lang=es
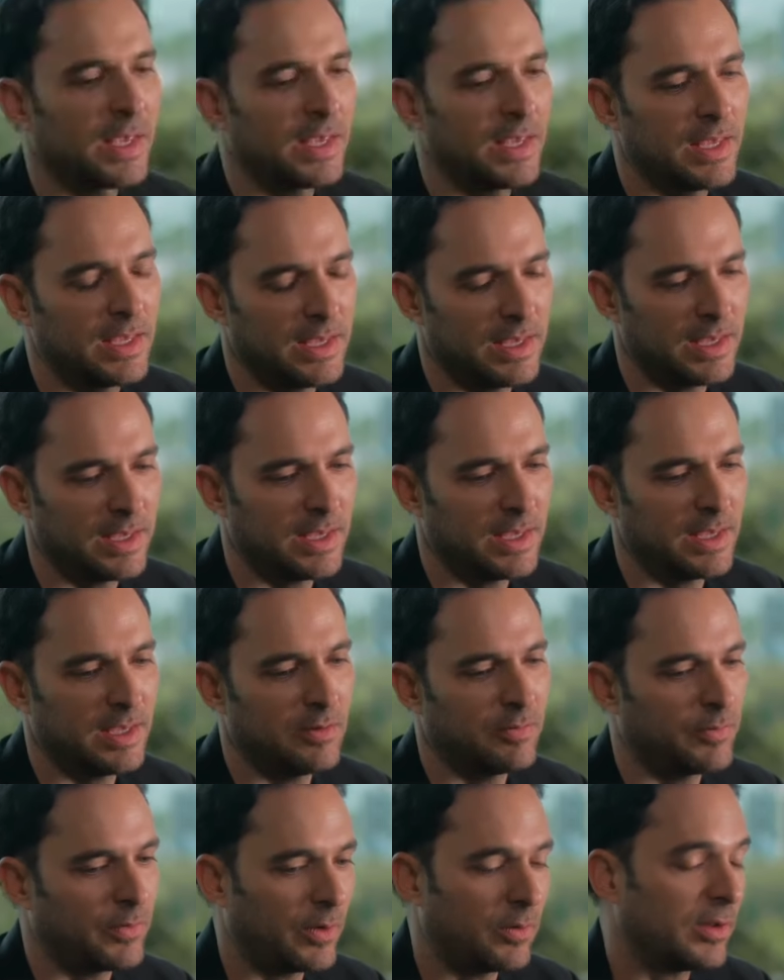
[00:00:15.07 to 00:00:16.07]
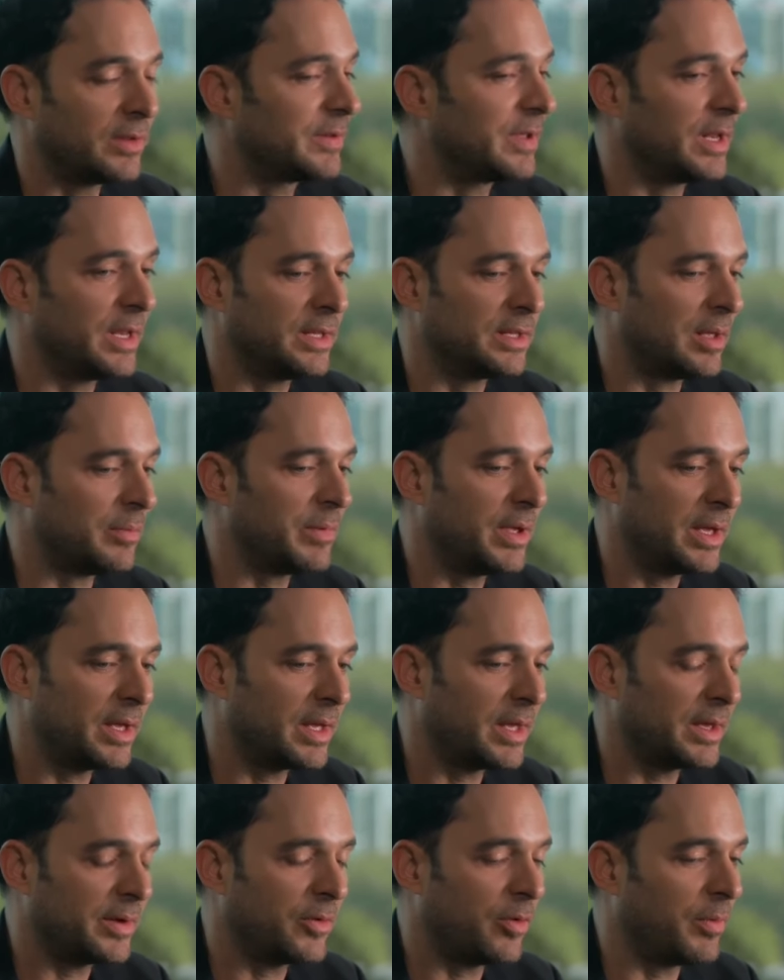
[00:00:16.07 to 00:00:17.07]
Y, fue una serie también
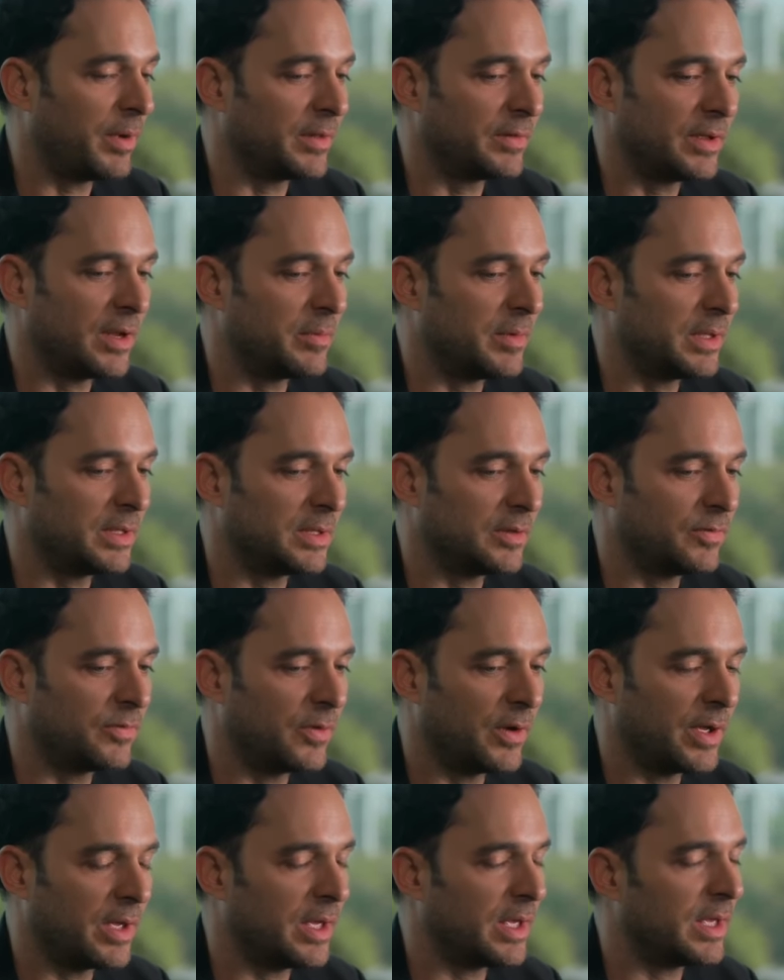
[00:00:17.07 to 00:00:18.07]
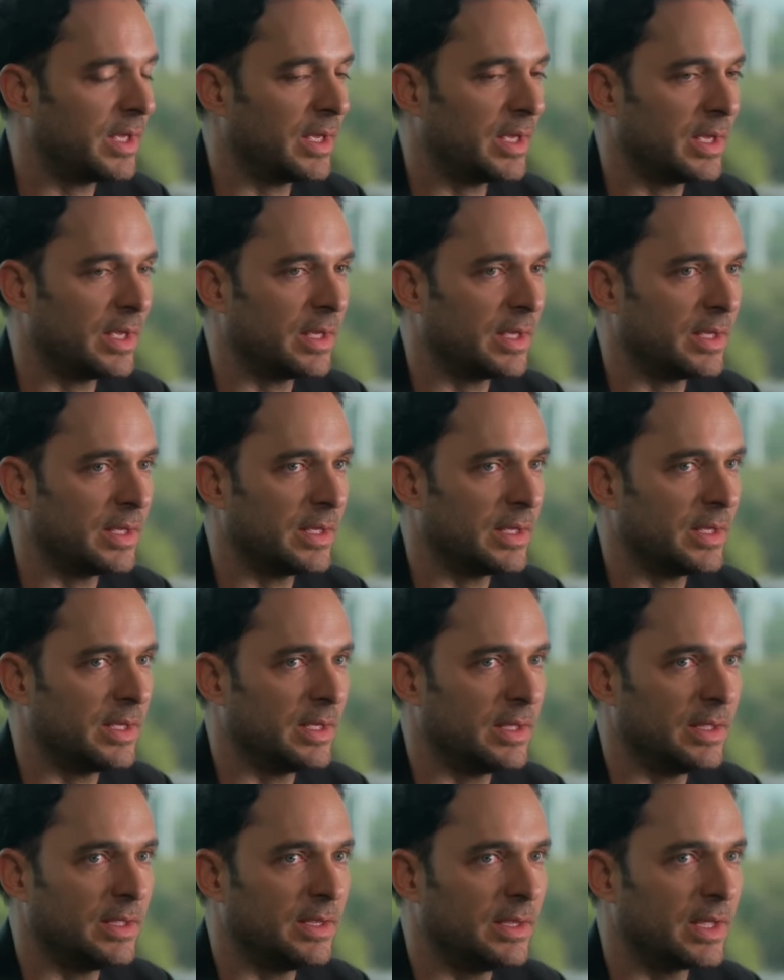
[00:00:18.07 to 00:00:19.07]
que comercialmente fue
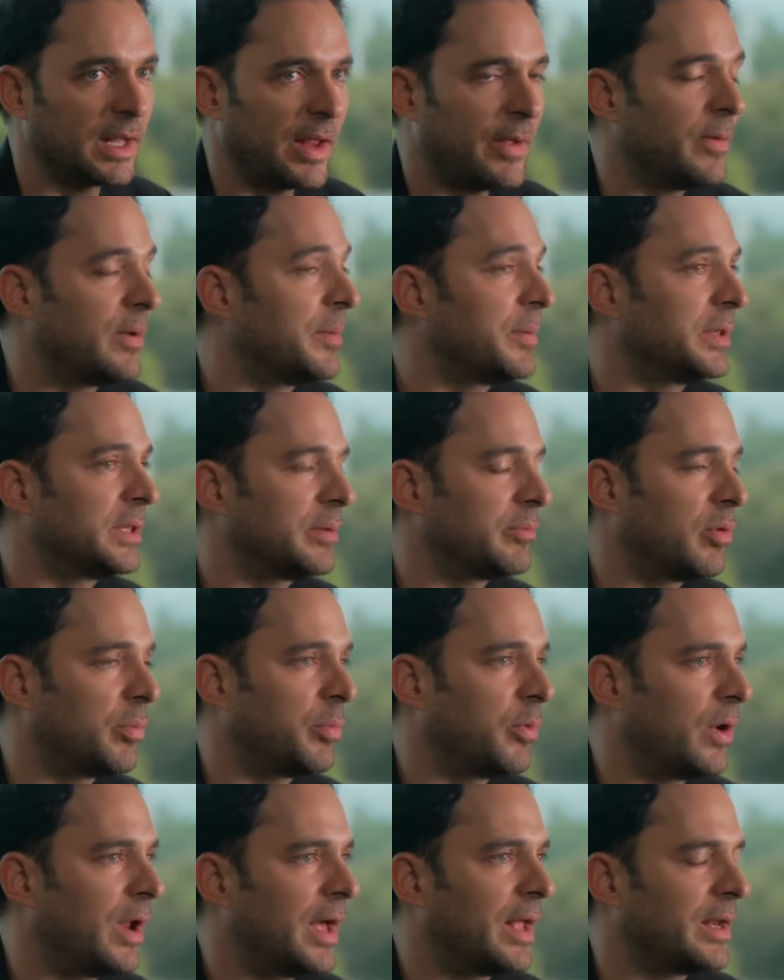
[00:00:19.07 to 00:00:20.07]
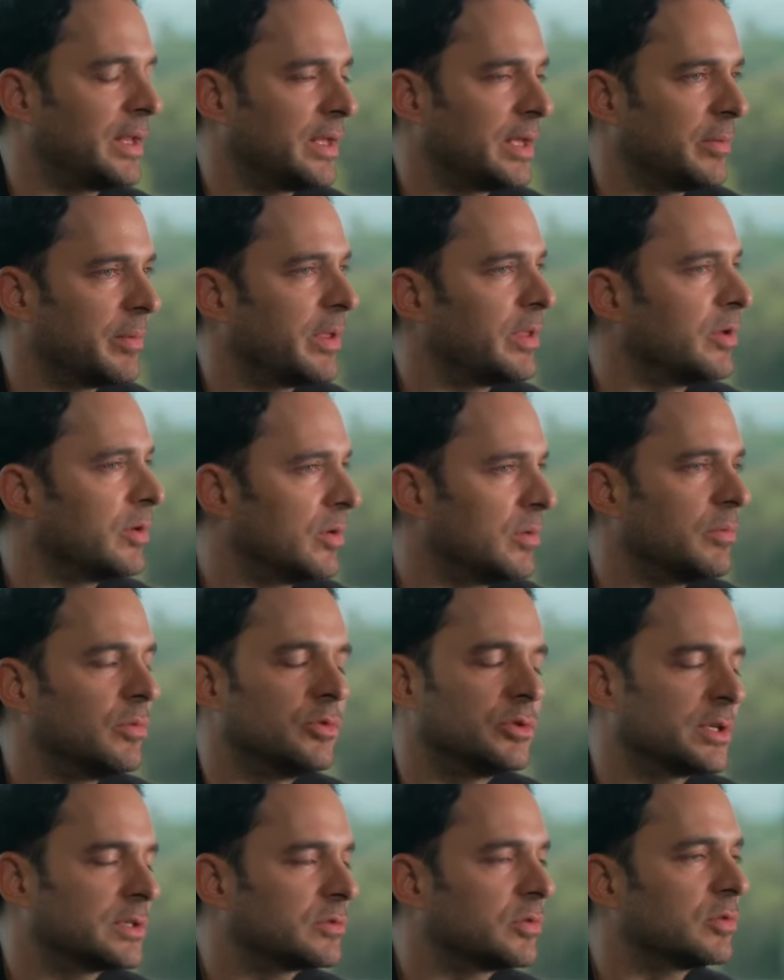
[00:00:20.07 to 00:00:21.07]
eh, increíblemente popular y que me dio
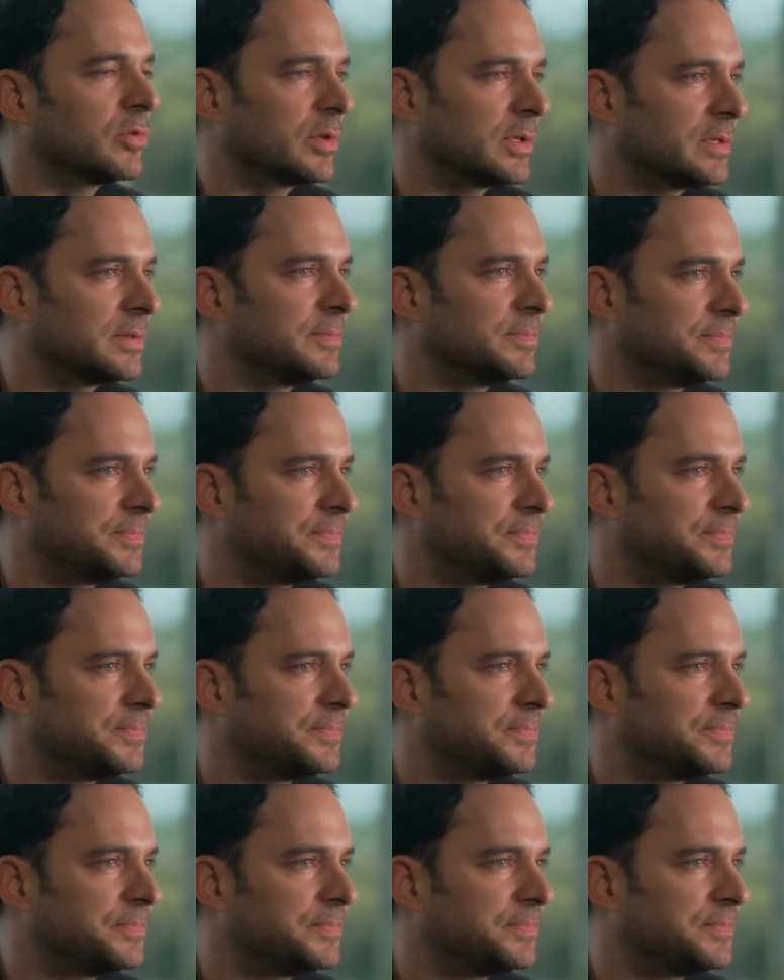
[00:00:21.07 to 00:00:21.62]
muchas cosas.